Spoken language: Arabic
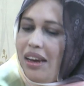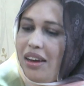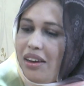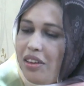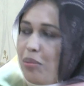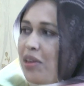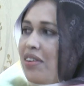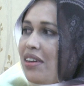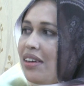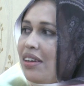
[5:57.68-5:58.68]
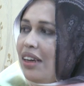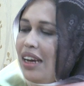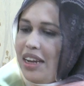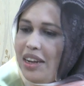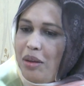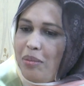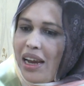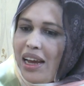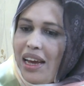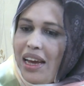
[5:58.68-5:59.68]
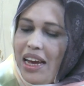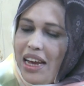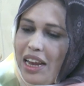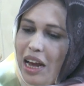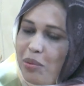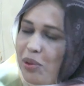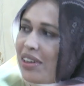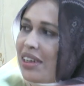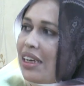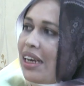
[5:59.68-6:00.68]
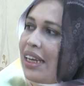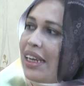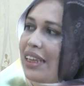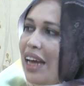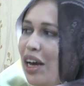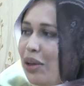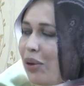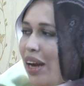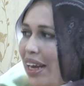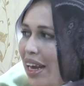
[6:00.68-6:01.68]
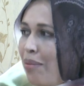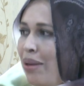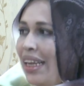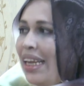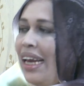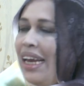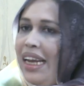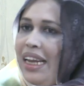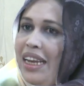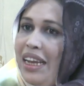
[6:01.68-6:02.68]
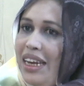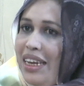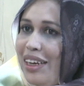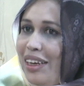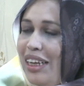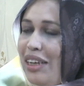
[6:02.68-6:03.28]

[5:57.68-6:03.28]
اثبت على ان المراه لابد نعطاها دورها كامل لان هي لين